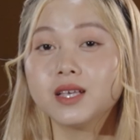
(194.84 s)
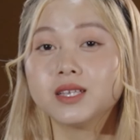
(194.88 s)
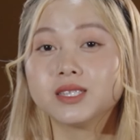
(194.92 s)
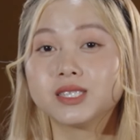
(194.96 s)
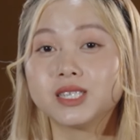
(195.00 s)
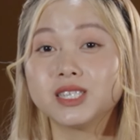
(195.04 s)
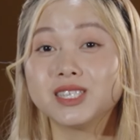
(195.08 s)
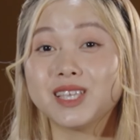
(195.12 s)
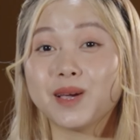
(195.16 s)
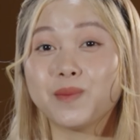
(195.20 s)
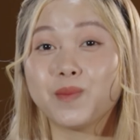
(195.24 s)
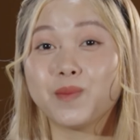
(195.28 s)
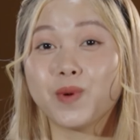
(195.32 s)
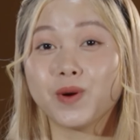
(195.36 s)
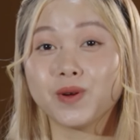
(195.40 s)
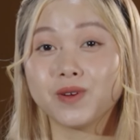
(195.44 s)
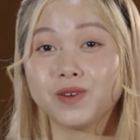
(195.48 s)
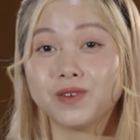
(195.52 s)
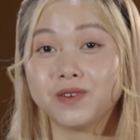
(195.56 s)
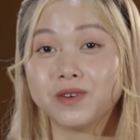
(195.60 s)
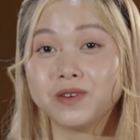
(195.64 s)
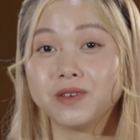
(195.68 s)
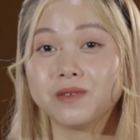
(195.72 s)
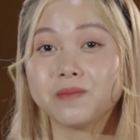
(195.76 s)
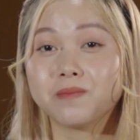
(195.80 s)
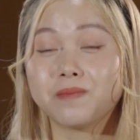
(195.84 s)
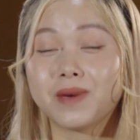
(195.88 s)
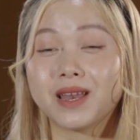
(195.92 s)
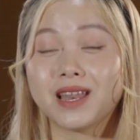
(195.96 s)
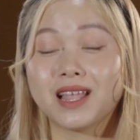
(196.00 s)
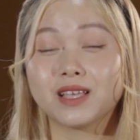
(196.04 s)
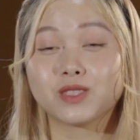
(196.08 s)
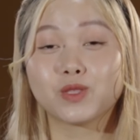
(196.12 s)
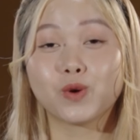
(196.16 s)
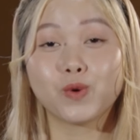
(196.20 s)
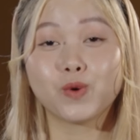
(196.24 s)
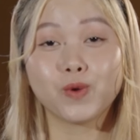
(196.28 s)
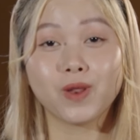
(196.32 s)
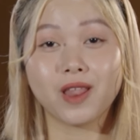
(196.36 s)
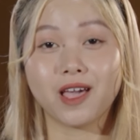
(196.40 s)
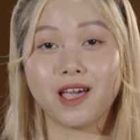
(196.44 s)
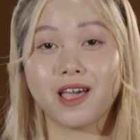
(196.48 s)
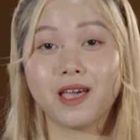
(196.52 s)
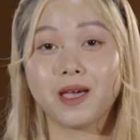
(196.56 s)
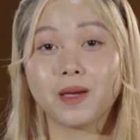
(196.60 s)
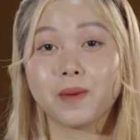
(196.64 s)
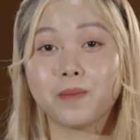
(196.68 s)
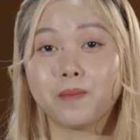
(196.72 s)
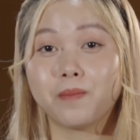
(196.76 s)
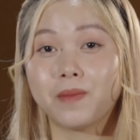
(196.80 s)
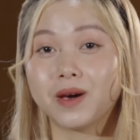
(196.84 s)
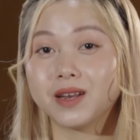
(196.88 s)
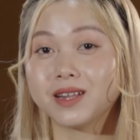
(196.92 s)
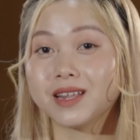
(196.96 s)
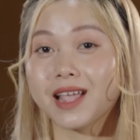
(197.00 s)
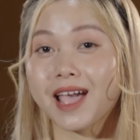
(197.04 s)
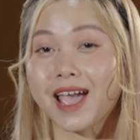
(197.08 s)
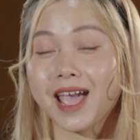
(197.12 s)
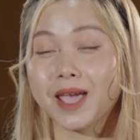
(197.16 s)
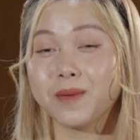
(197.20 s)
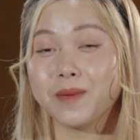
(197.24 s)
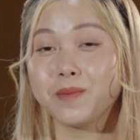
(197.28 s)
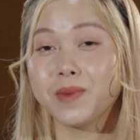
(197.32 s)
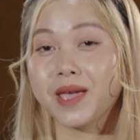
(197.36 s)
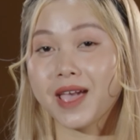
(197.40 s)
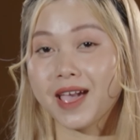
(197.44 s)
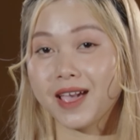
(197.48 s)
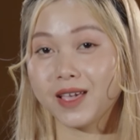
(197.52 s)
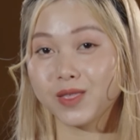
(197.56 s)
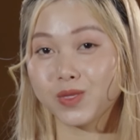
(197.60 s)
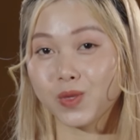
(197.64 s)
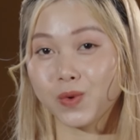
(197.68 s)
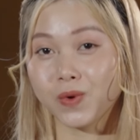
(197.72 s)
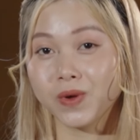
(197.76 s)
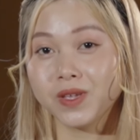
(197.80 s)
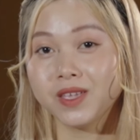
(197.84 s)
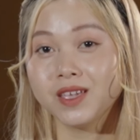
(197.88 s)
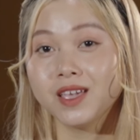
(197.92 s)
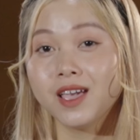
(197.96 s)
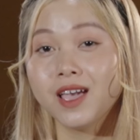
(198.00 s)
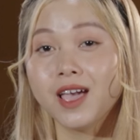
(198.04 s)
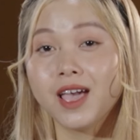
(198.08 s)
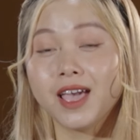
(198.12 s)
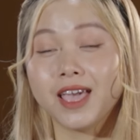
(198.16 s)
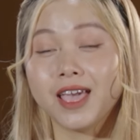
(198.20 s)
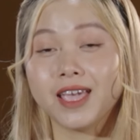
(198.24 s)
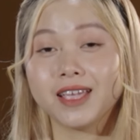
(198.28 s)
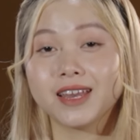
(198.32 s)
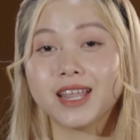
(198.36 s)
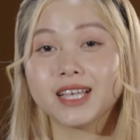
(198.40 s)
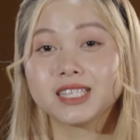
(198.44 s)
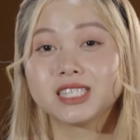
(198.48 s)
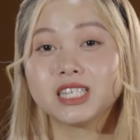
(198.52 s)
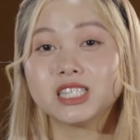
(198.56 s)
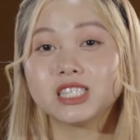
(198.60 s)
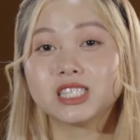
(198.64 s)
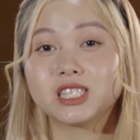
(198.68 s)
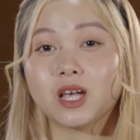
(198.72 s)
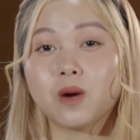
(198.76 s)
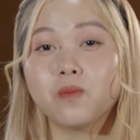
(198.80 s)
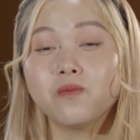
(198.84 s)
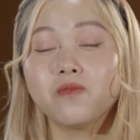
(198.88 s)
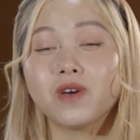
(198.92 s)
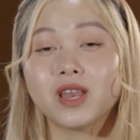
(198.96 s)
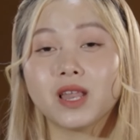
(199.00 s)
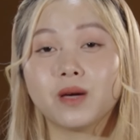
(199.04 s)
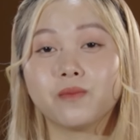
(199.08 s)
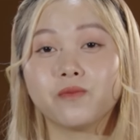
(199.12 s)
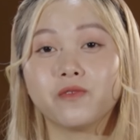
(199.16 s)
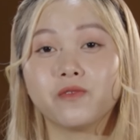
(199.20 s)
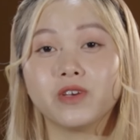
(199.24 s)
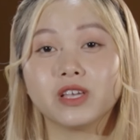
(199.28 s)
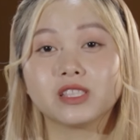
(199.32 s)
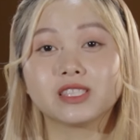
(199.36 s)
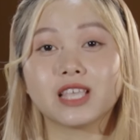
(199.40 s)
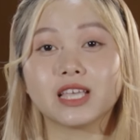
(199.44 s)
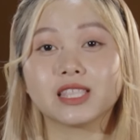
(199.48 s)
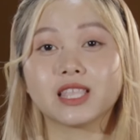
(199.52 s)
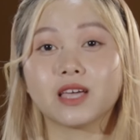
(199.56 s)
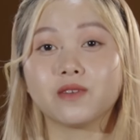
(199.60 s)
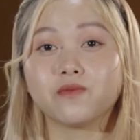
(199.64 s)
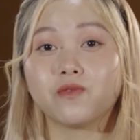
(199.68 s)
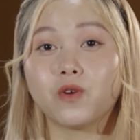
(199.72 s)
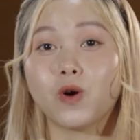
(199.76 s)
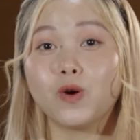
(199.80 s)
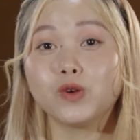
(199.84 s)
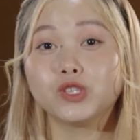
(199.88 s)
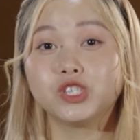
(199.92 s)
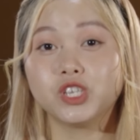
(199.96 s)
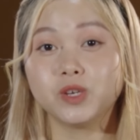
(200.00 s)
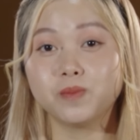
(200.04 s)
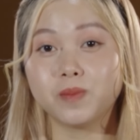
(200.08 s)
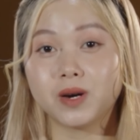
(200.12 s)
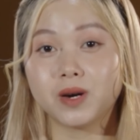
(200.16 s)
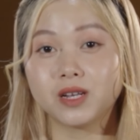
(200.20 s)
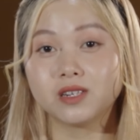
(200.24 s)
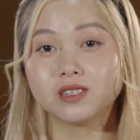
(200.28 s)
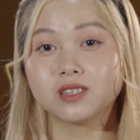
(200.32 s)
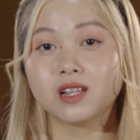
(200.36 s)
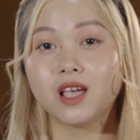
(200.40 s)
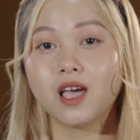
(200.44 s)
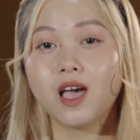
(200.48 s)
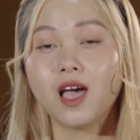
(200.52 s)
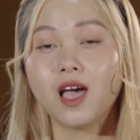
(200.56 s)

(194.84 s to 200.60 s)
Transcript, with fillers: Xin chào mọi người, mình là Thu Lệ, mình 22 tuổi, hiện đang sinh sống và làm việc tại thành phố Hồ Chí Minh.